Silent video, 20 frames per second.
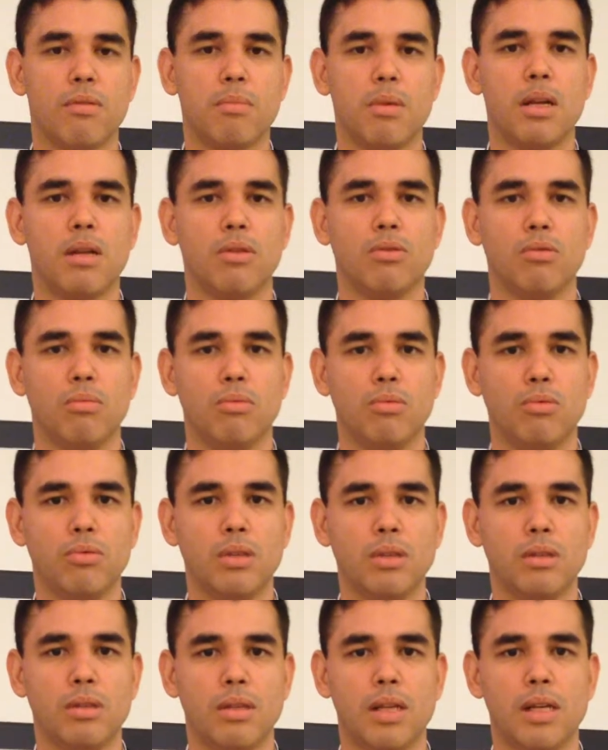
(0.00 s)
família do
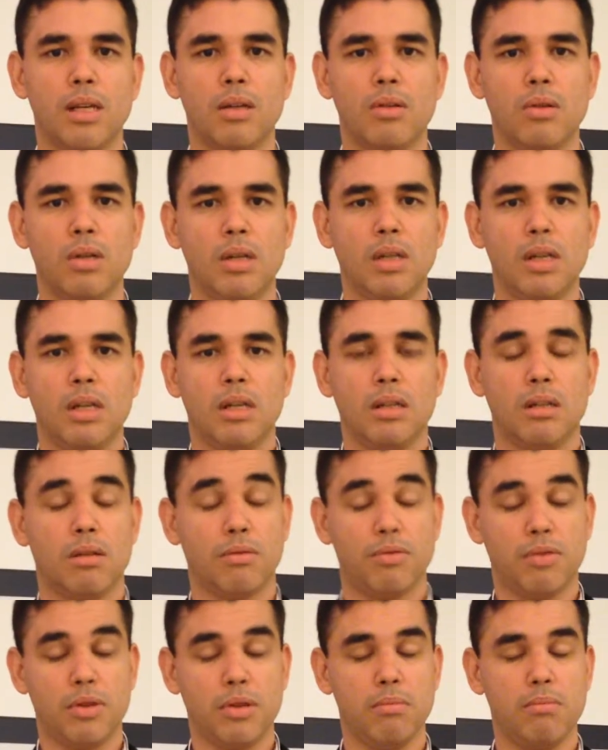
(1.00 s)
mundo inteiro.
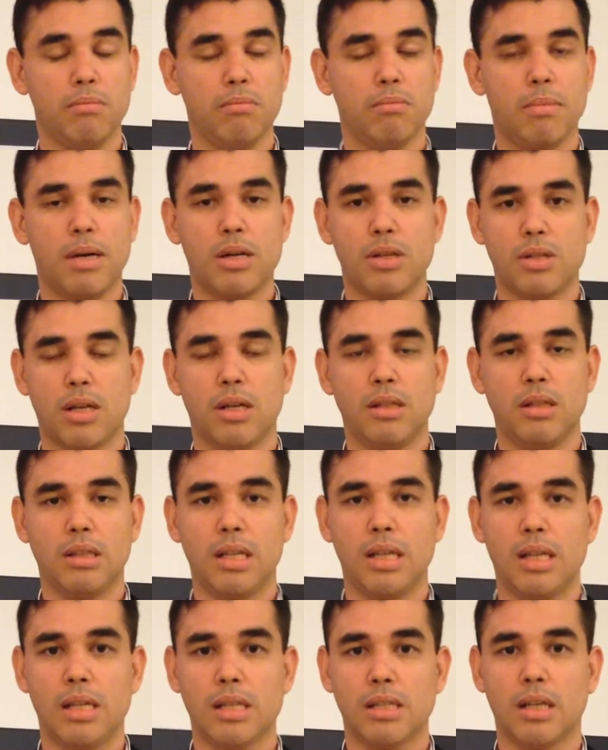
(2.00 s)
Então foi bastante
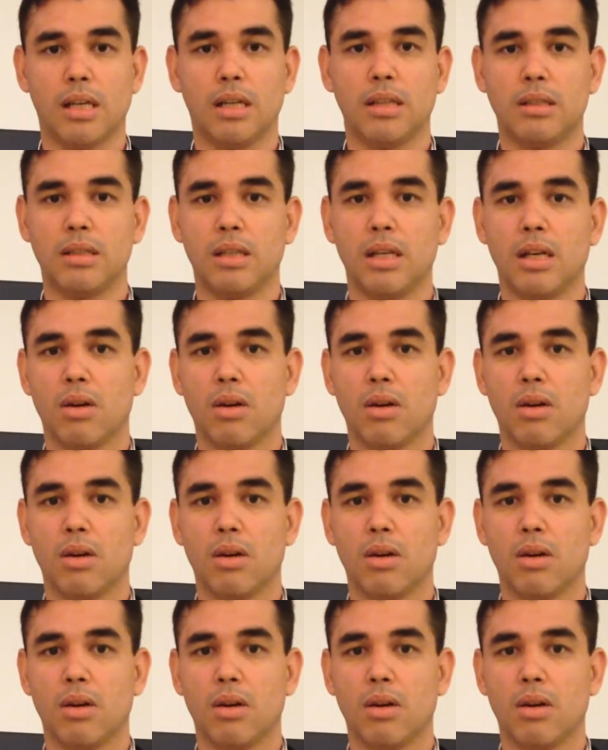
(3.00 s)
interessante.